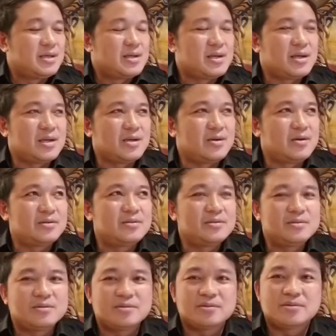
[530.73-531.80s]

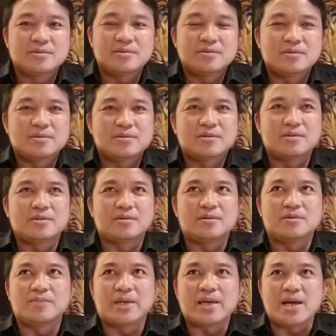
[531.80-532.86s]
Ngayon,
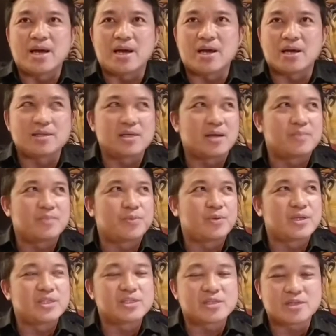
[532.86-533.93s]
yung may uh, isang
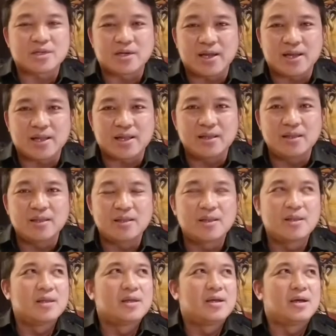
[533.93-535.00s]
police colonel
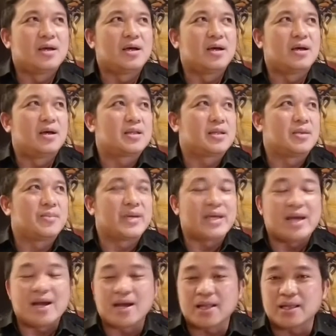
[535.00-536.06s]
at uh,
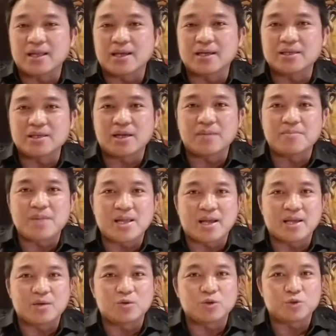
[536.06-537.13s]
may-ari ng isang
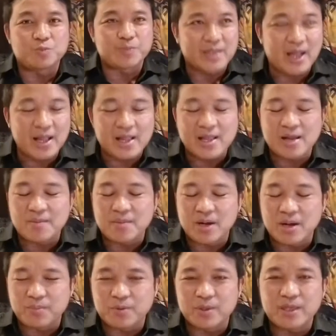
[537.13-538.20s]
malaking ospital ng mga
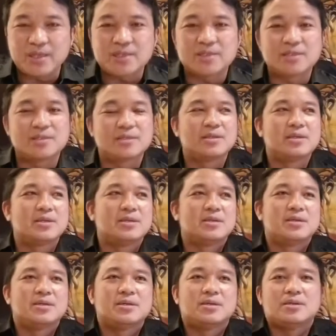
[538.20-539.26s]
pulis,
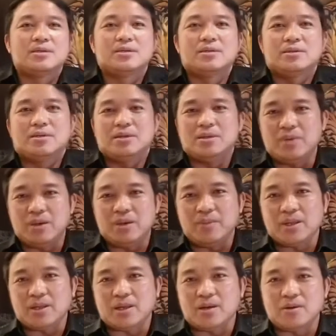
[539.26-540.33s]

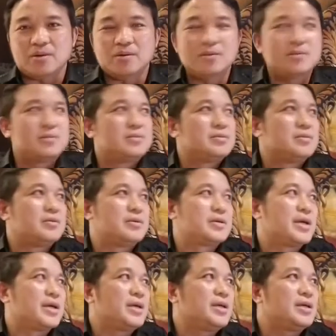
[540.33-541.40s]
imimit ako.
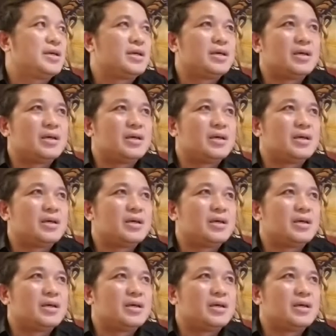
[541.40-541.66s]
Okay?